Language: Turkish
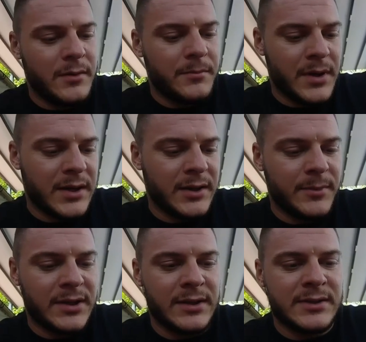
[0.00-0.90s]
Bakalım
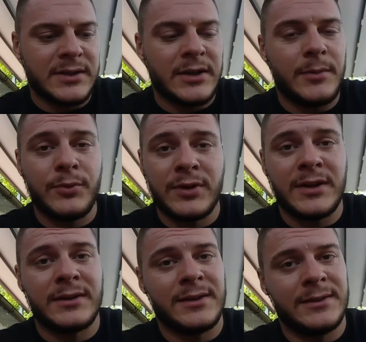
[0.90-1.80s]
arkadaşlar
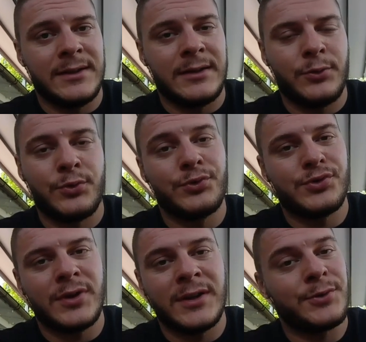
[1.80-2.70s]
hamburgerin tadı da
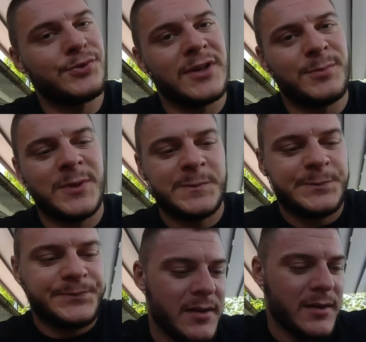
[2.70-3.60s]
görüntüsü kadar güzel mi?
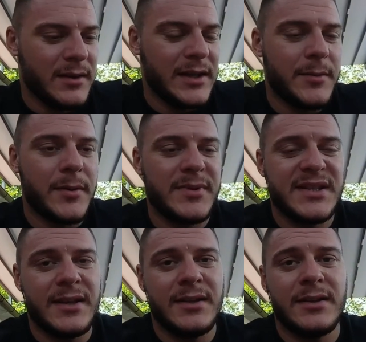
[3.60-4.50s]

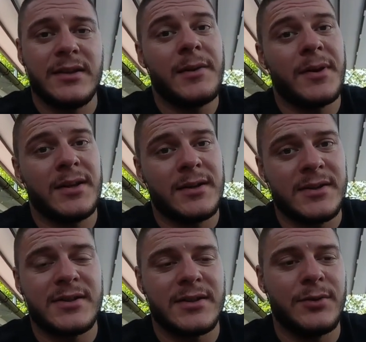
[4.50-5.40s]
Yemeğimizi yedik. Yemekler
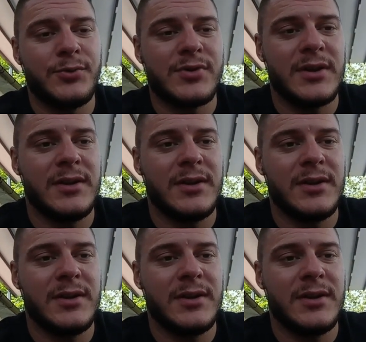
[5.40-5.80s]
gerçekten güzel.